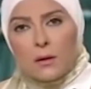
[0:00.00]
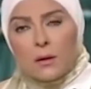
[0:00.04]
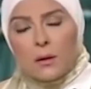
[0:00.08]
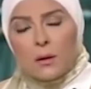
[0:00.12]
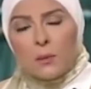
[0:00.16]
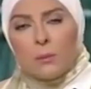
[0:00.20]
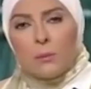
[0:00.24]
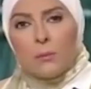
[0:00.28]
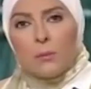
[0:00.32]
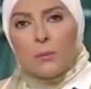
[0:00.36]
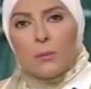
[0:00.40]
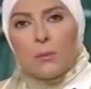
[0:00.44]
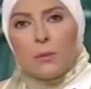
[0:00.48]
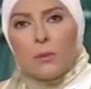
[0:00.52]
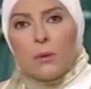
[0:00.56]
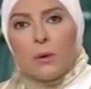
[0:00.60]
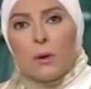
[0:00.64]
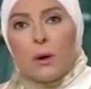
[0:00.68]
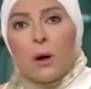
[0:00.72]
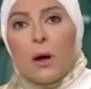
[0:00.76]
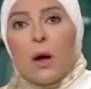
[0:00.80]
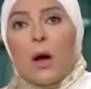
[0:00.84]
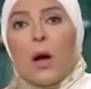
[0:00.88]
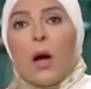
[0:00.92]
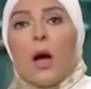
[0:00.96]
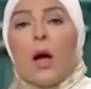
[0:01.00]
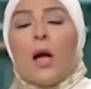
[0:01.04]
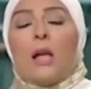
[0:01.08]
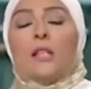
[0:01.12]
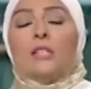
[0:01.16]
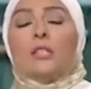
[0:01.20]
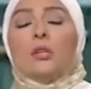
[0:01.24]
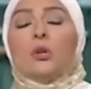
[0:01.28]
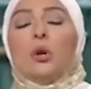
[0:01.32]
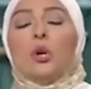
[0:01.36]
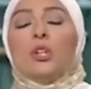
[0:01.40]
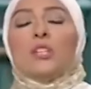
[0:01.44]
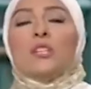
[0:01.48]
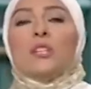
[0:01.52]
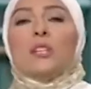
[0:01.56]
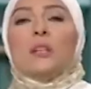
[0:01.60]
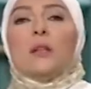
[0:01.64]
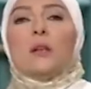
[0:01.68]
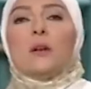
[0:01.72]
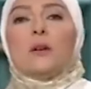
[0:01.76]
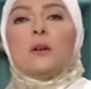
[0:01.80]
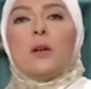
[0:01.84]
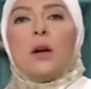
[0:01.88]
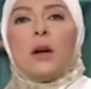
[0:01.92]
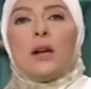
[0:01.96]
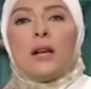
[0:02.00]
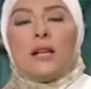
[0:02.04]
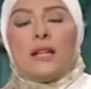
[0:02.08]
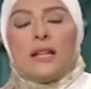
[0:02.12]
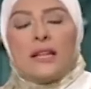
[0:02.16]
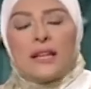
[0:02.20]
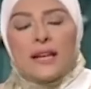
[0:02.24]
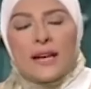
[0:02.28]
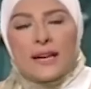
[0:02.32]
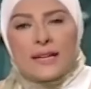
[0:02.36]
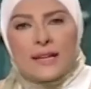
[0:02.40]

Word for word: هو ما كانش يعرف يعني. اه انت رحتي للراجل اللي